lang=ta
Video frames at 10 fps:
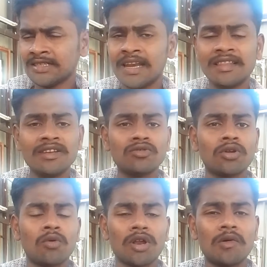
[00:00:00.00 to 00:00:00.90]
தலித்துன்னு
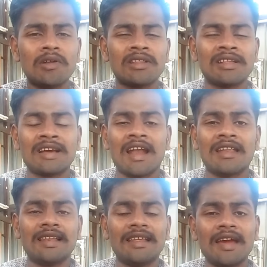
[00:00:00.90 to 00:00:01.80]
சொன்ன ஒரே ஒரு
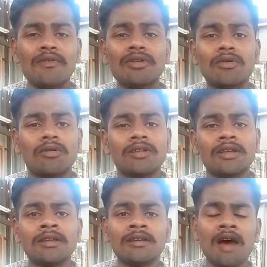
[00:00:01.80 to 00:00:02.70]
காரணத்தால் ஏன் வந்து அவங்களை
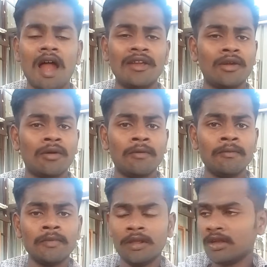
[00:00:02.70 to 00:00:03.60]
வந்து அடிக்கணும்
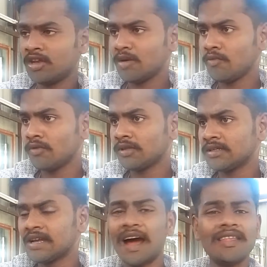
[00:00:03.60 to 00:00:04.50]
இன்னமும் வந்து
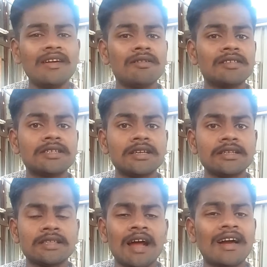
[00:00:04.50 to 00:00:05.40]
ஜாதியை வச்சு
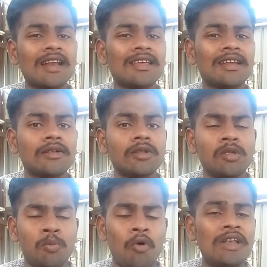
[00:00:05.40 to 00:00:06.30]
தாக்குறதுங்கிறது
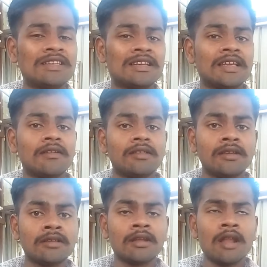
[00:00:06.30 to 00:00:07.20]
வந்து போலீஸ்கிட்டே வந்து
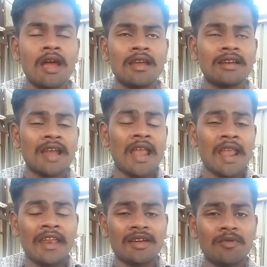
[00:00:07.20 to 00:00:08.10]
இருக்குன்னு
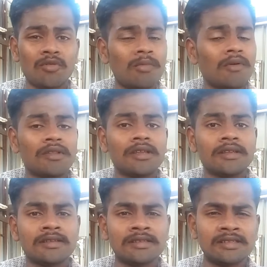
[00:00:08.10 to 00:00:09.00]
நினைக்கும் ரொம்ப வந்து
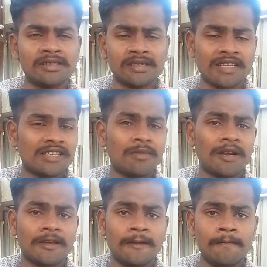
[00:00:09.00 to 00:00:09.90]
கஷ்டமாக
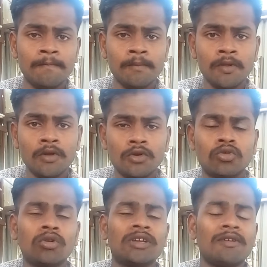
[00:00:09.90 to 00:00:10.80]
இருக்குது
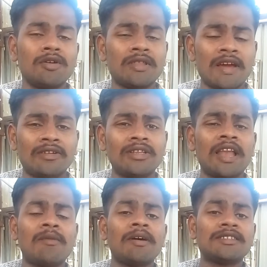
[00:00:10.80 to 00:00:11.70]
ஸோ இந்த வீடியோ இந்த
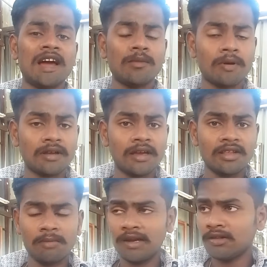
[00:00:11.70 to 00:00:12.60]
நிறைய பேருக்கு ஷேர் பண்ணுங்கள்
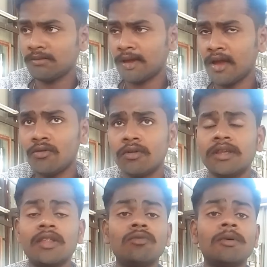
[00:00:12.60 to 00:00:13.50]
இதுமாரி வந்து மேலும் வந்து